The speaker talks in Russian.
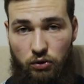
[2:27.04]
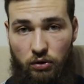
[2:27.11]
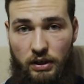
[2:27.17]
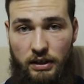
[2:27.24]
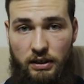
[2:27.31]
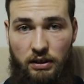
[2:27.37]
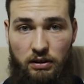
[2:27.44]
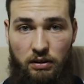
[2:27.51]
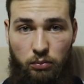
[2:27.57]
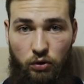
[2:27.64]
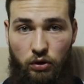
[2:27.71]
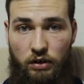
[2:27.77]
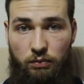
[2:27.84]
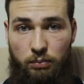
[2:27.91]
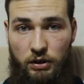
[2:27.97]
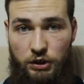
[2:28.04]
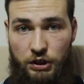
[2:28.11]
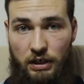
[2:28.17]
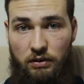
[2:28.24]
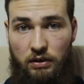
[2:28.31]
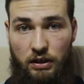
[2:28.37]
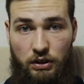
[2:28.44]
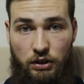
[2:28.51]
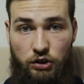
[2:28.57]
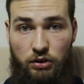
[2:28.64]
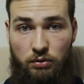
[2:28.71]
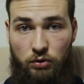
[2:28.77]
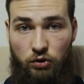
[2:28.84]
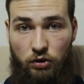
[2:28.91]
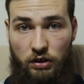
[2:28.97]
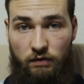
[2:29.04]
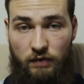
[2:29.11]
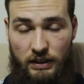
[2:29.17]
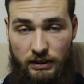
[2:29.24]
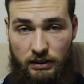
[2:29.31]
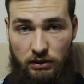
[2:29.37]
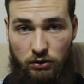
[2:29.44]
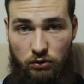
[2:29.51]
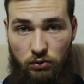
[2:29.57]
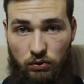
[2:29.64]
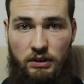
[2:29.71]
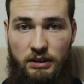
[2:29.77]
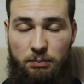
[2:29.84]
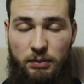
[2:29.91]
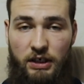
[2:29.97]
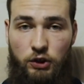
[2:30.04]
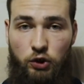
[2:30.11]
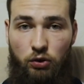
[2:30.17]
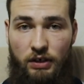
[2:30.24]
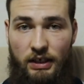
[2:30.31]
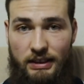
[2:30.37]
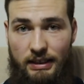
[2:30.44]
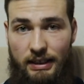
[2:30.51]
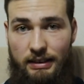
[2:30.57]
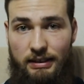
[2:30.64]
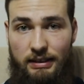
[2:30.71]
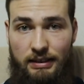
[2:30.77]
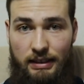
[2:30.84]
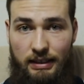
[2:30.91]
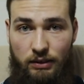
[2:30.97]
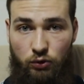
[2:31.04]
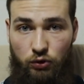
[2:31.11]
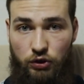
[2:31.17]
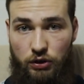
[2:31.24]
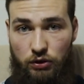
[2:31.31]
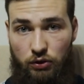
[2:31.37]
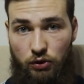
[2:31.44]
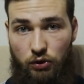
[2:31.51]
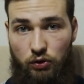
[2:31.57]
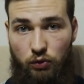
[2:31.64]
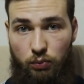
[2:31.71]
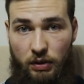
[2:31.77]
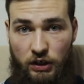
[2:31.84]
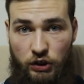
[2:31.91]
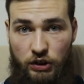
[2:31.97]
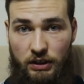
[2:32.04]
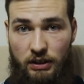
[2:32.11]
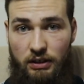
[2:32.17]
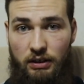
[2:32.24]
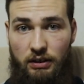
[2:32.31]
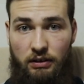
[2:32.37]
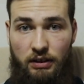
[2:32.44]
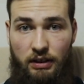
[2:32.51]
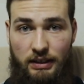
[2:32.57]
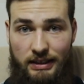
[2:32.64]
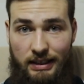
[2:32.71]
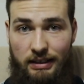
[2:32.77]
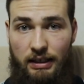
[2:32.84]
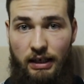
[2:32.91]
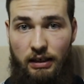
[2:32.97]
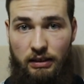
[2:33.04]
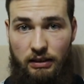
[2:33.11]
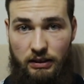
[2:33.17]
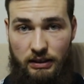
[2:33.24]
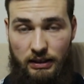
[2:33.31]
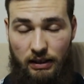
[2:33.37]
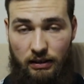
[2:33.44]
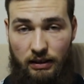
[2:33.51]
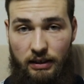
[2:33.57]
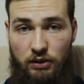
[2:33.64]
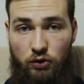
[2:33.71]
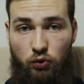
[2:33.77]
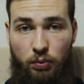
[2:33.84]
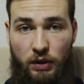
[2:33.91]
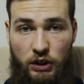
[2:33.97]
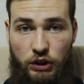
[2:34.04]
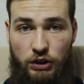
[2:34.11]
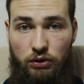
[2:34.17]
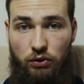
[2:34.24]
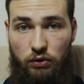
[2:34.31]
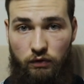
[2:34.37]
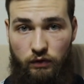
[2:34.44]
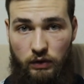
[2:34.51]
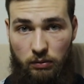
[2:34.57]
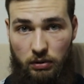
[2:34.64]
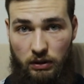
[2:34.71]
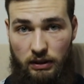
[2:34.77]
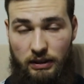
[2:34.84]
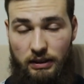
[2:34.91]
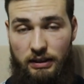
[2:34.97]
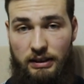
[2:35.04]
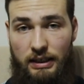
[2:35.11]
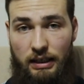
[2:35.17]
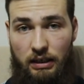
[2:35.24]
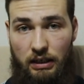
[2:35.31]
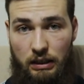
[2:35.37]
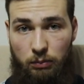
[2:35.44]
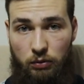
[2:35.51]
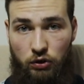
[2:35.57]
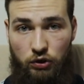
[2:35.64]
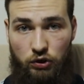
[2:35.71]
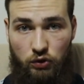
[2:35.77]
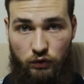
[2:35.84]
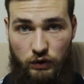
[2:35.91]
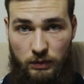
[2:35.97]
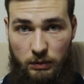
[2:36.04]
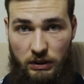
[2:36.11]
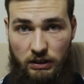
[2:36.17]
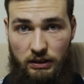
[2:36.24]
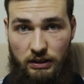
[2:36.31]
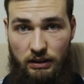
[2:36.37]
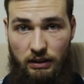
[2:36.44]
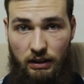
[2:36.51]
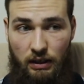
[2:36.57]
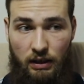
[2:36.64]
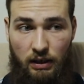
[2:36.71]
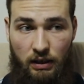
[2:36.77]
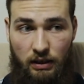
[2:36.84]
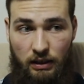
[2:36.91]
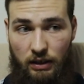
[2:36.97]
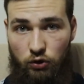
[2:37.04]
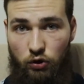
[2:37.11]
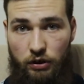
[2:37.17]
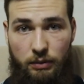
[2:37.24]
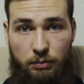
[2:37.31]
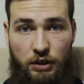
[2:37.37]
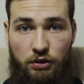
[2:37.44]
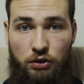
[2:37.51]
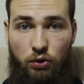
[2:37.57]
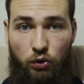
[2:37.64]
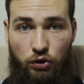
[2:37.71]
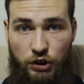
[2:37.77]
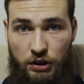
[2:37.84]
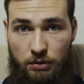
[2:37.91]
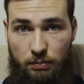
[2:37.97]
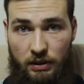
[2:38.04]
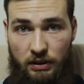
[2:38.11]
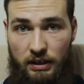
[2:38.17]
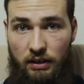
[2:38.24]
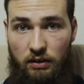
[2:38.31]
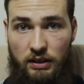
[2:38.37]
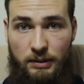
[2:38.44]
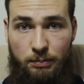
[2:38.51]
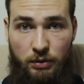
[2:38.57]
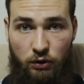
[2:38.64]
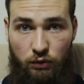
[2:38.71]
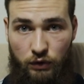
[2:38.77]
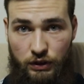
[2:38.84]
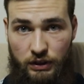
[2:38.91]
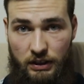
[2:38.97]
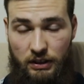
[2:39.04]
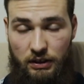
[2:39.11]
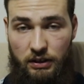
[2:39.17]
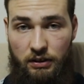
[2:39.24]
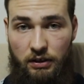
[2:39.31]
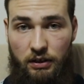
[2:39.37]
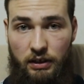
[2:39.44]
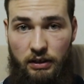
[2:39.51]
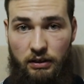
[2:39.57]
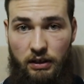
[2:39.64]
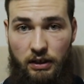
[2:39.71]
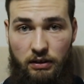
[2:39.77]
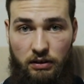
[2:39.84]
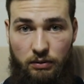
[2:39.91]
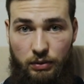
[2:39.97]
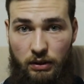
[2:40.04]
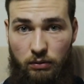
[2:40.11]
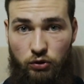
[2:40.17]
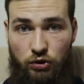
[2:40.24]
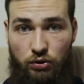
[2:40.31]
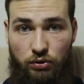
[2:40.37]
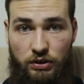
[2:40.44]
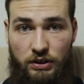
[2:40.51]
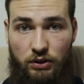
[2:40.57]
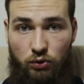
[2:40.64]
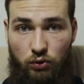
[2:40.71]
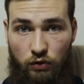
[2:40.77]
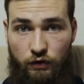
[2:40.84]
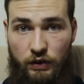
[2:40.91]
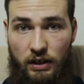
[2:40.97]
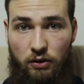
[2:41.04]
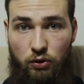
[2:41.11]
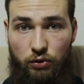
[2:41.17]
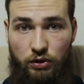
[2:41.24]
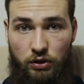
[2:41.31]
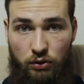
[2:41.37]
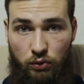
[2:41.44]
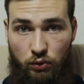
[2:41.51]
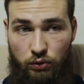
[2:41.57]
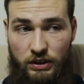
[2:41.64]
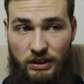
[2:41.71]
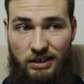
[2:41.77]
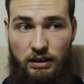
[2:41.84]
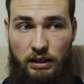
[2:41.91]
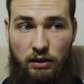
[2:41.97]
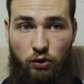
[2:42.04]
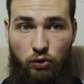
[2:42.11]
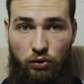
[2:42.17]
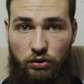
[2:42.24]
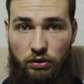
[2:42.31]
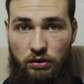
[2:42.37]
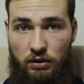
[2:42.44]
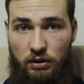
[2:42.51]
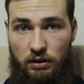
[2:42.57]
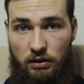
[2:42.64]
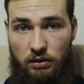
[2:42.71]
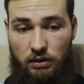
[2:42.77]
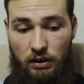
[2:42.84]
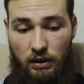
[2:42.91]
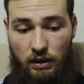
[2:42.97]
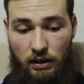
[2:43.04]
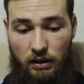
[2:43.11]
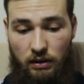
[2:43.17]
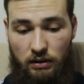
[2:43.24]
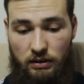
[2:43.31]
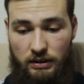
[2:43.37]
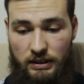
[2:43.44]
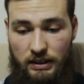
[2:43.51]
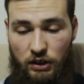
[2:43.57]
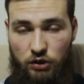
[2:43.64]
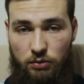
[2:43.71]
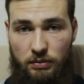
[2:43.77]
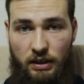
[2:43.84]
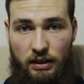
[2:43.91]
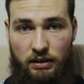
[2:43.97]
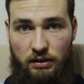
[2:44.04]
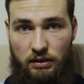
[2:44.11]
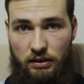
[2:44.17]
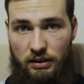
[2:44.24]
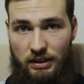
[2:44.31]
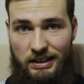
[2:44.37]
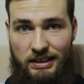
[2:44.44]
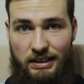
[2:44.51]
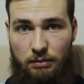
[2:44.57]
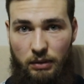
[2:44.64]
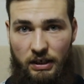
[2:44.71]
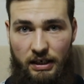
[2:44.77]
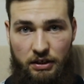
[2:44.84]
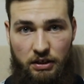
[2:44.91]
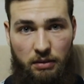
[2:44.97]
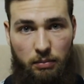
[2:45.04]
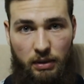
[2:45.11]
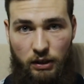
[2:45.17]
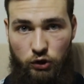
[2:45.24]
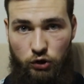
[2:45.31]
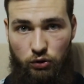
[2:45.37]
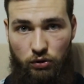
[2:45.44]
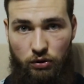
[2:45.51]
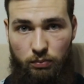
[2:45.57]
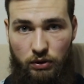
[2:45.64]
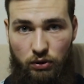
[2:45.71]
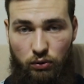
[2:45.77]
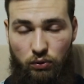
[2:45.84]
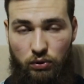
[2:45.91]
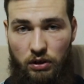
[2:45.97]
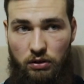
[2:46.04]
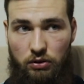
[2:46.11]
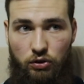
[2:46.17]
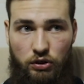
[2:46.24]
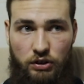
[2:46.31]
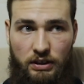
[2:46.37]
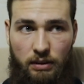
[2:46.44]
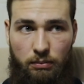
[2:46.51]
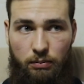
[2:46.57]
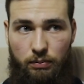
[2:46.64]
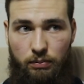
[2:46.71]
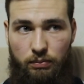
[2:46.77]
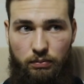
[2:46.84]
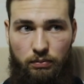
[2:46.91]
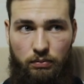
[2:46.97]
то какие-то боли в плечах в конечном итоге возникнут. Теперь, что касается следующих трех упражнений горизонтальных тяг. Какие упражнения он выбрал? Это тяга к поясу в Смите, которая мне не очень понравилась по его технике конкретно, потому что он тянул в наклоне к груди, наклон, э, э, скажем так, к земле небольшой был угол, то есть там